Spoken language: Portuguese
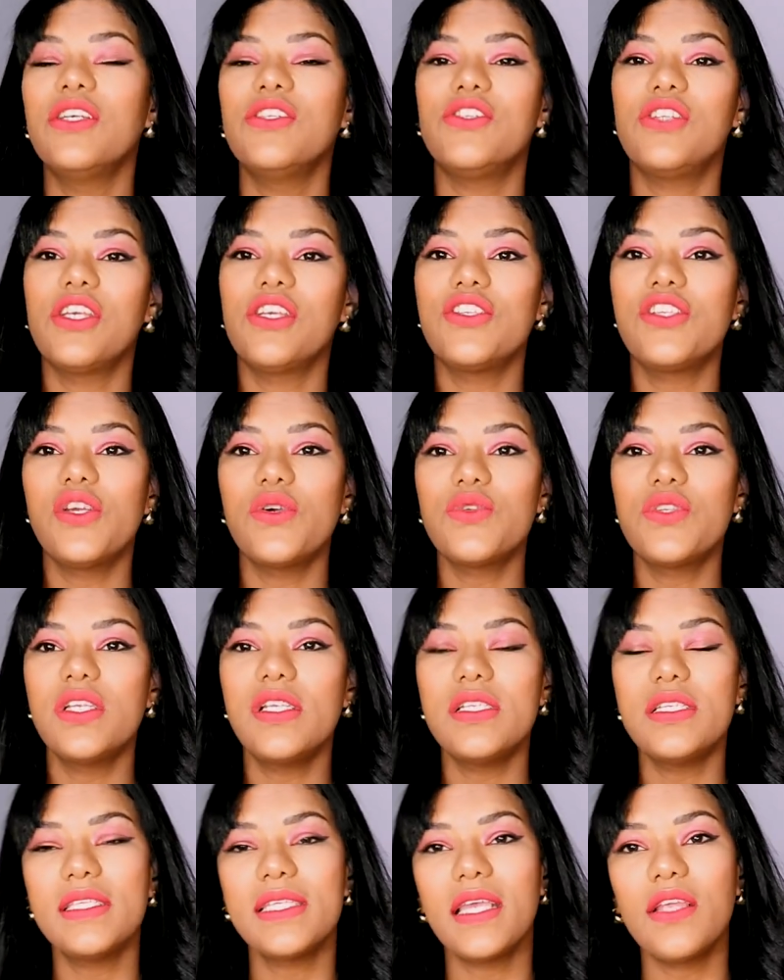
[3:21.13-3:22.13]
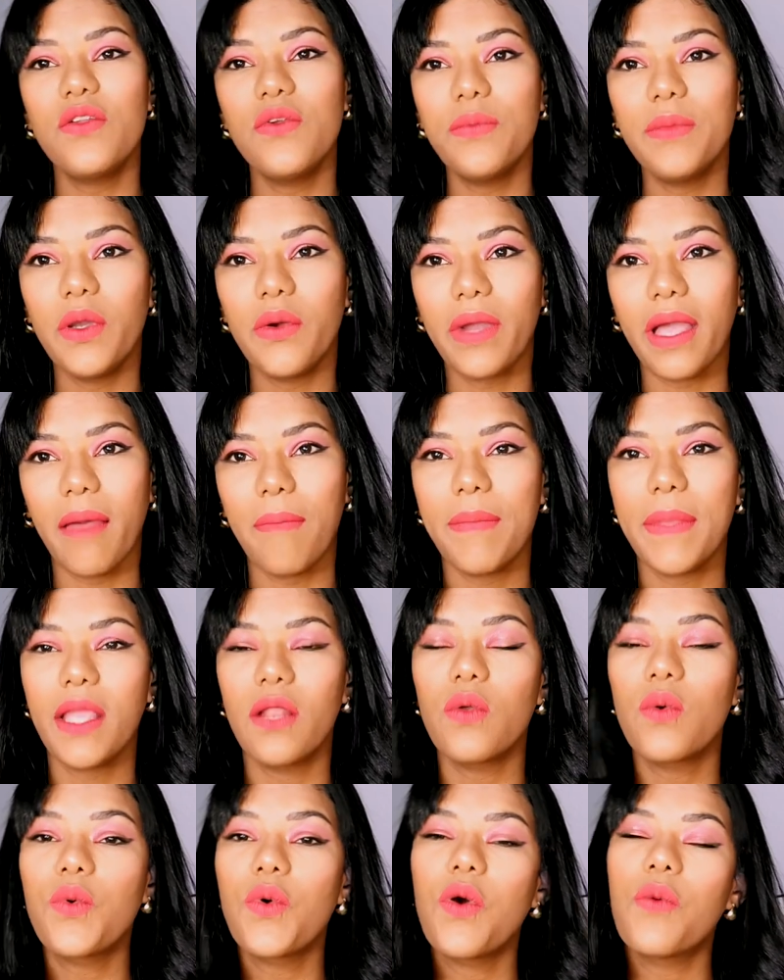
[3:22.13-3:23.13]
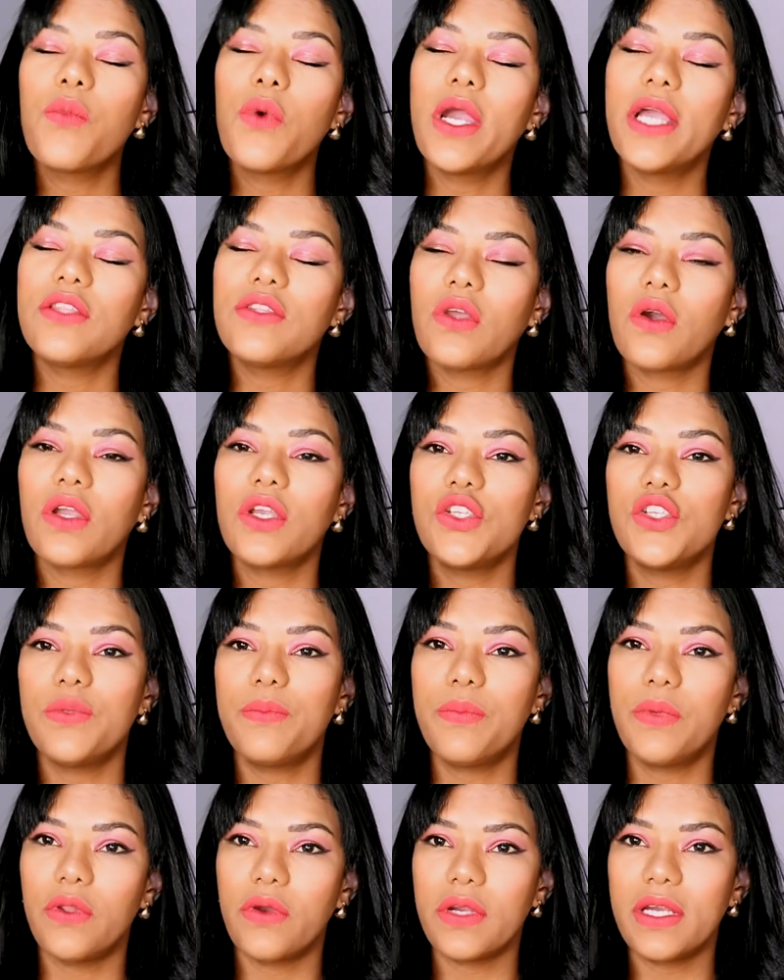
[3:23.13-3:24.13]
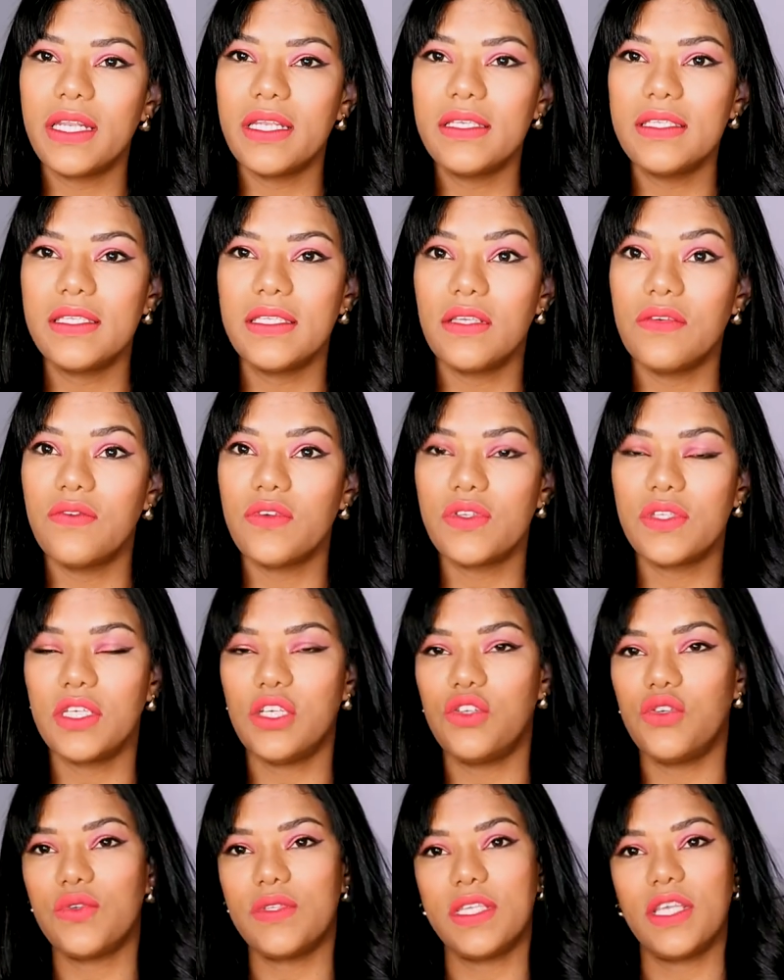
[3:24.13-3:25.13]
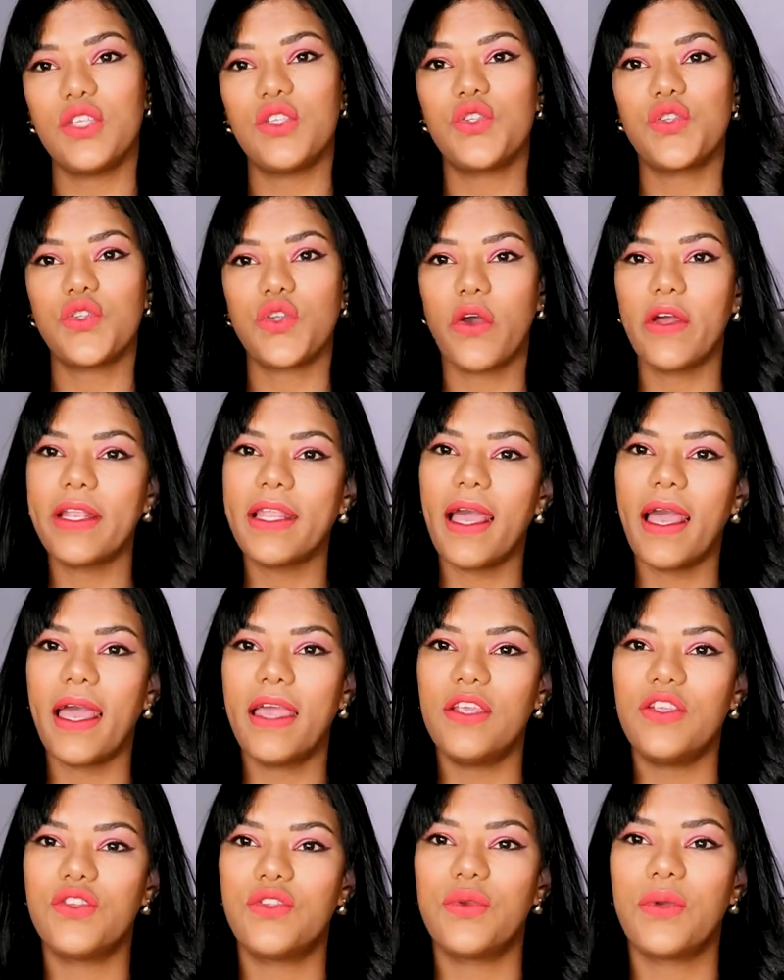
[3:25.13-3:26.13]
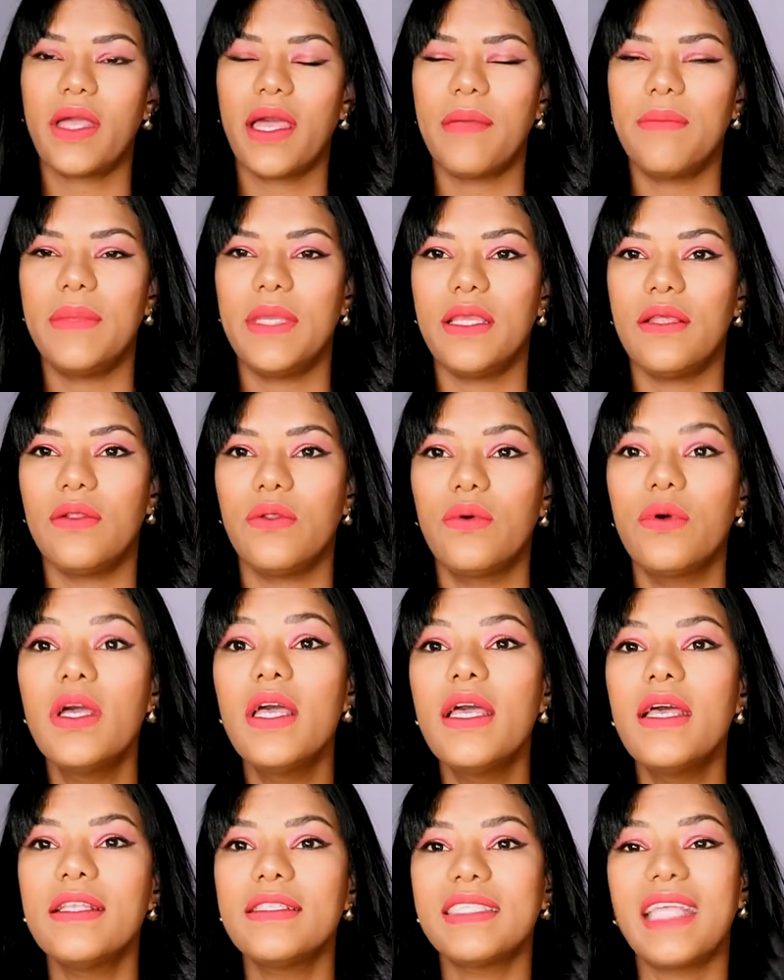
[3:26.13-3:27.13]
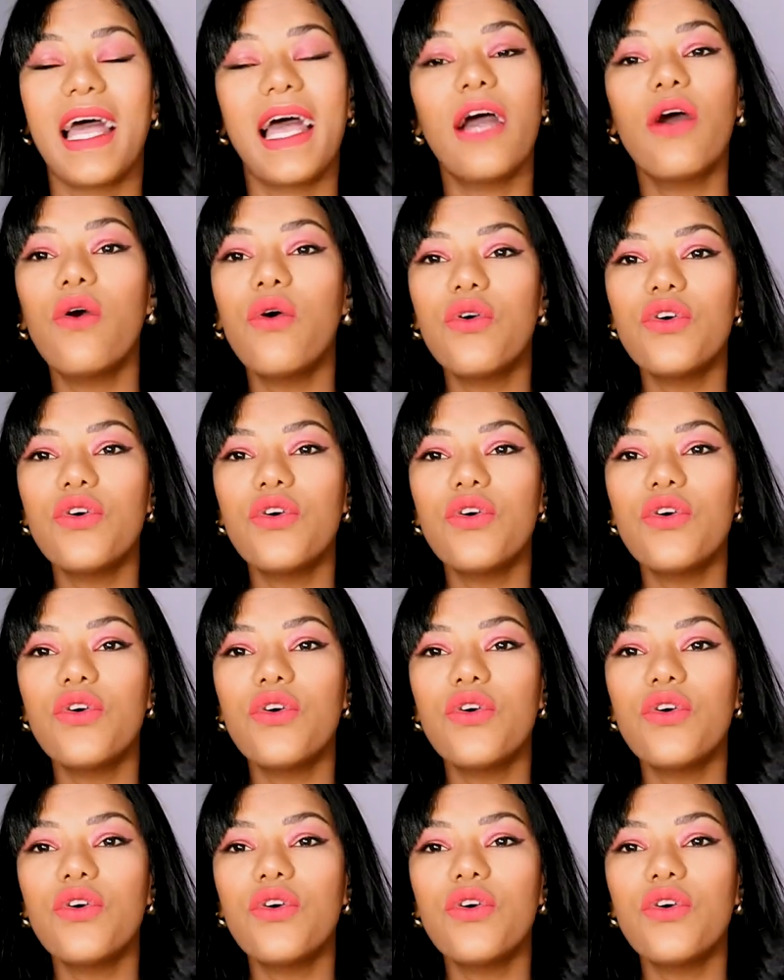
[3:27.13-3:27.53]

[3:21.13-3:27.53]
Gente, eu utilizei no meu cabelo como retoque de progressivo, ou seja, usei só na raiz do cabelo, tá?